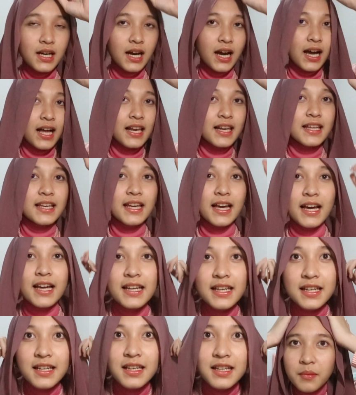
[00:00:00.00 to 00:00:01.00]
kalian
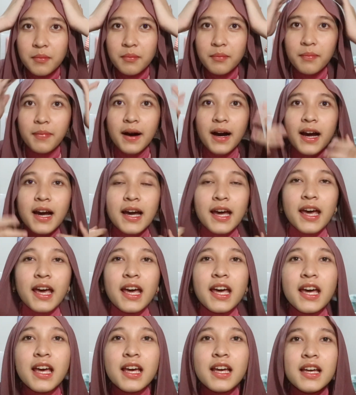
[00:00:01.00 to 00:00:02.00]

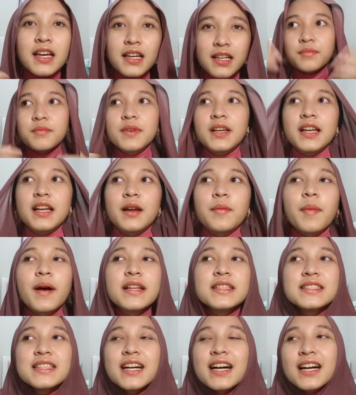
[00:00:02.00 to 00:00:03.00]
pakai benar
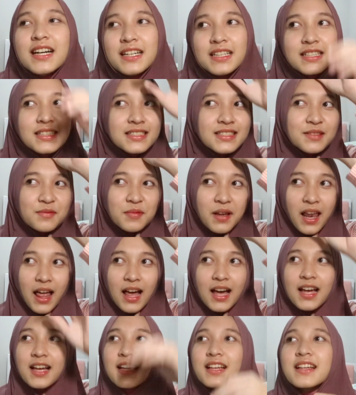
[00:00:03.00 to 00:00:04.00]
panjang sebelah